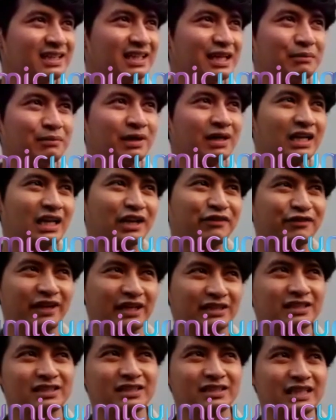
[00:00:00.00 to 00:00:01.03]
yang tidak
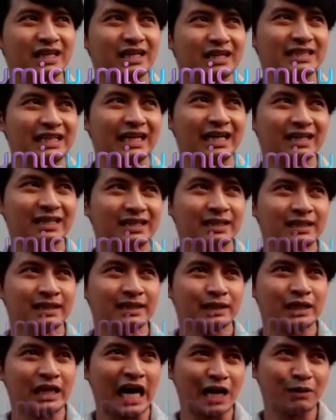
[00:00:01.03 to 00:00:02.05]
mengklarifikasi tentang yang
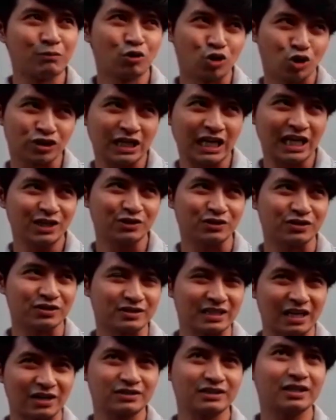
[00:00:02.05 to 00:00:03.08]
hal buruknya itu
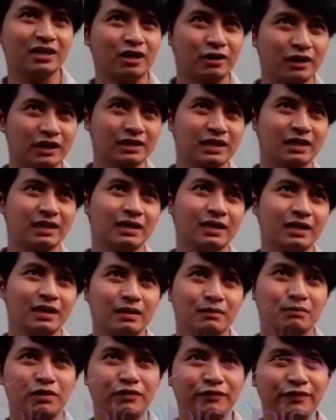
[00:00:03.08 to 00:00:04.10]
seharusnya kalau kita
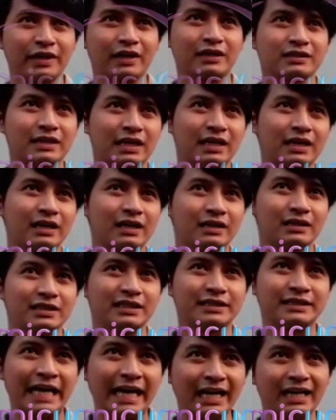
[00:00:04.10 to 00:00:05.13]
berpikir secara
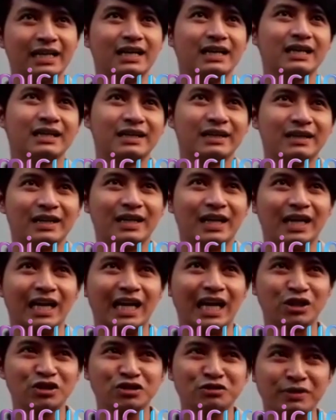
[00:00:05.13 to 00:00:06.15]
detail ya
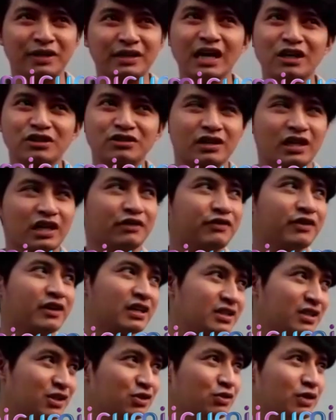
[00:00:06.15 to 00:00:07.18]
itu sebenarnya harus
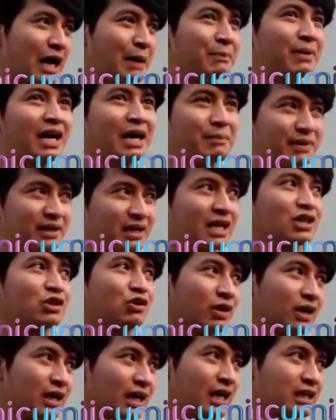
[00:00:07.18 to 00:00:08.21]
klarifikasi dulu apakah benar atau
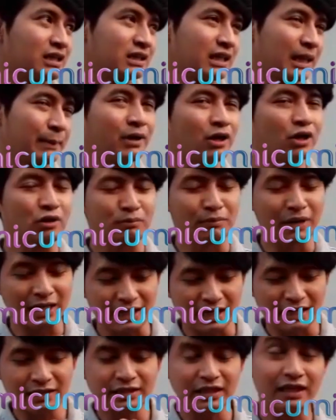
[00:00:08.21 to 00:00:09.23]
enggak tapi kalau
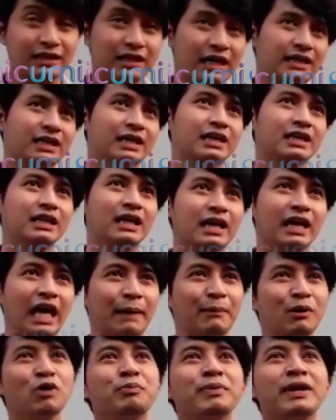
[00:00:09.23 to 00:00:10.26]
balik lagi saya ditanyain
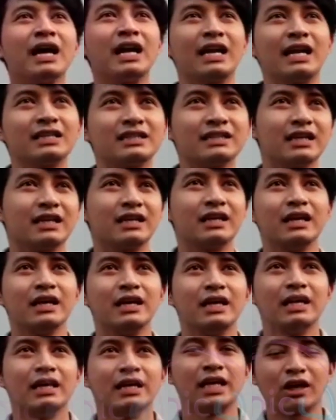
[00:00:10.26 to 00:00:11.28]
emang lu pernah ngeliat Chan
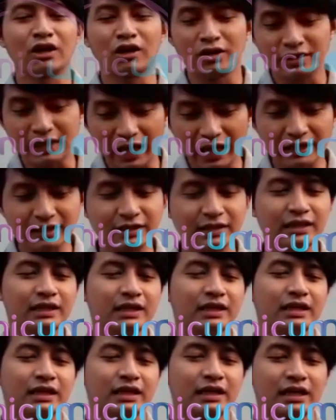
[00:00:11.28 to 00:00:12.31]
ya, kalau saya sih
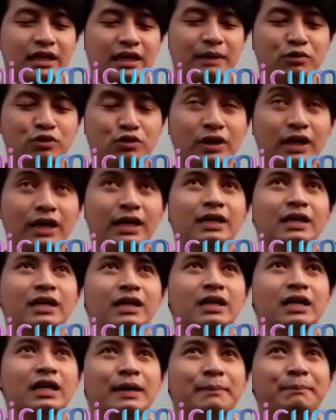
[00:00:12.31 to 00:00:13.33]
kebetulan
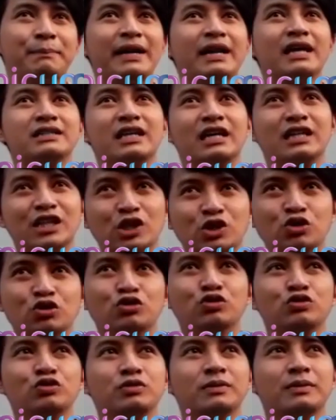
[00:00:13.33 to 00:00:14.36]
uh, pada saat
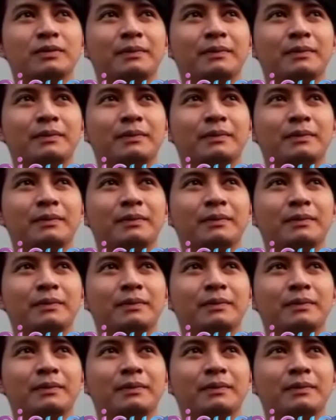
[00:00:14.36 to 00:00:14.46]
itu